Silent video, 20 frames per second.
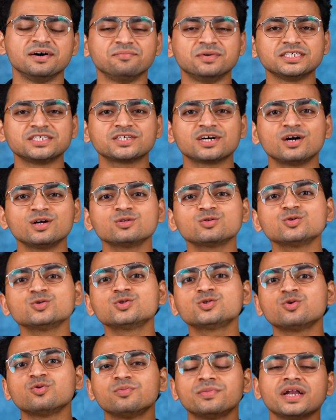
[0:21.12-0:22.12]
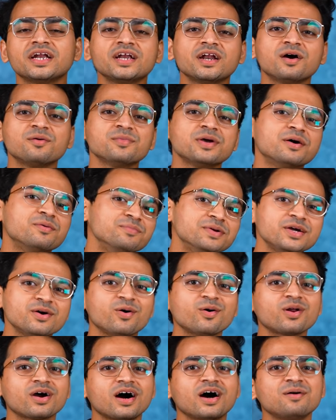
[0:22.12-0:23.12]
नमस्कार दोस्तों मेरा नाम है अभी
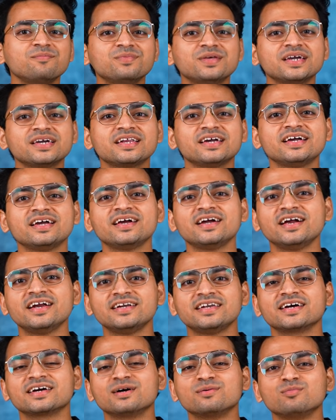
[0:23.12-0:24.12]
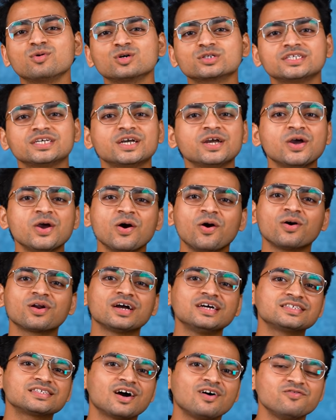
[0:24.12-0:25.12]
और आप देख रहे हैं टेक अनबॉक्सिंग और
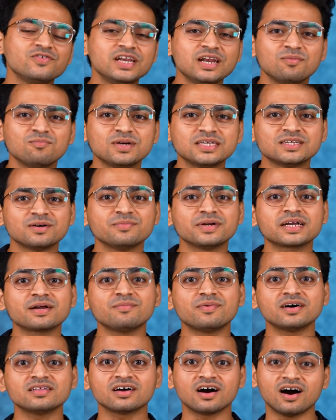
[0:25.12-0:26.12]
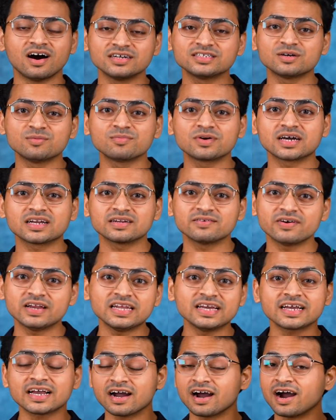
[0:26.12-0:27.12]
गई काफ़ी लंबे समय के बाद आज हम करने
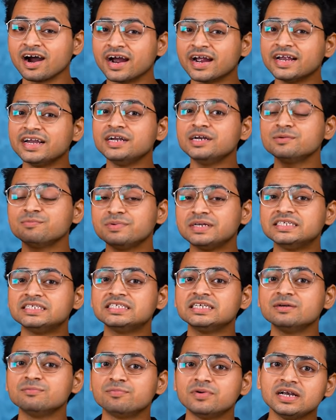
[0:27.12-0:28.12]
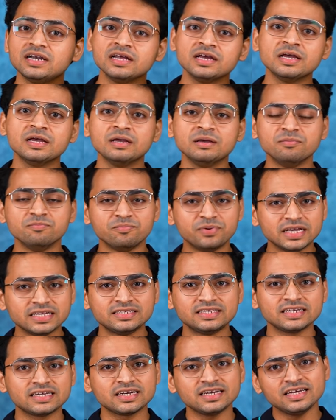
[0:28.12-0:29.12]
वाले एक हाई एंड पीसी बिल्ड
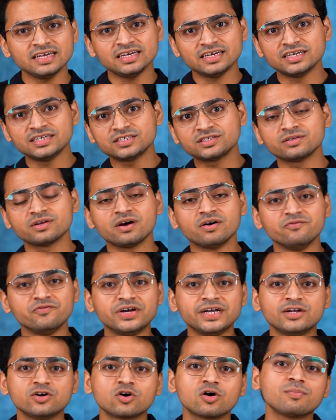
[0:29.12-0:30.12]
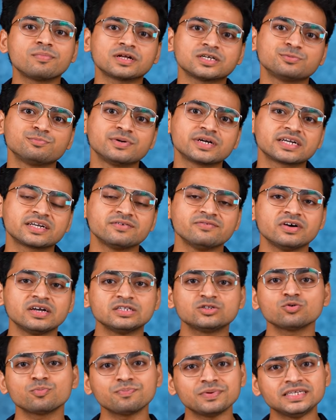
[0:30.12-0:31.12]
बेसिकली इस वीडियो का प्रस्पेक्टिव है
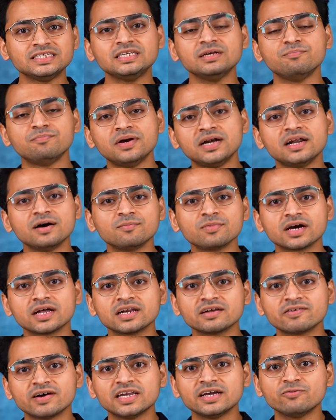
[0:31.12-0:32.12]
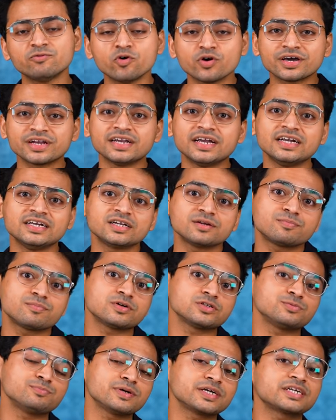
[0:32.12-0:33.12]
जो पीसी बिल्ड हम करने वाले हैं वो क्रिएटर
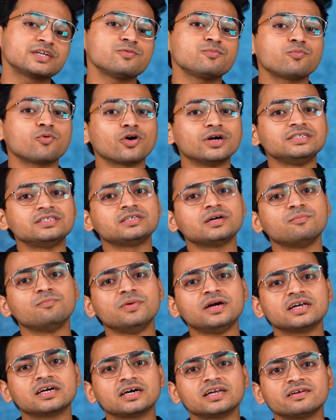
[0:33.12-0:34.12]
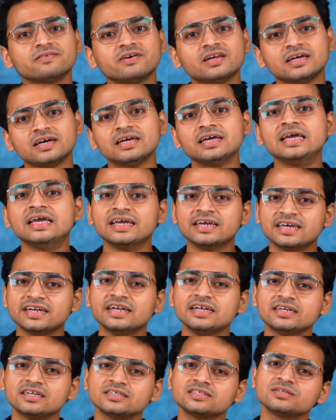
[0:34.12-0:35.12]
प्रस्पेक्टिव पॉइंट से हम बिल्ड करने वाले हैं
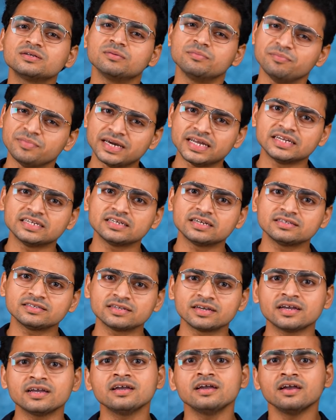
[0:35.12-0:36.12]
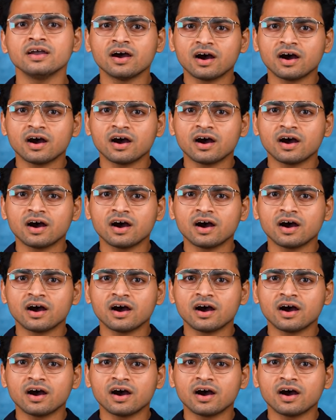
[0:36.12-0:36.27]
क्रिएटर्स मेरे जैसे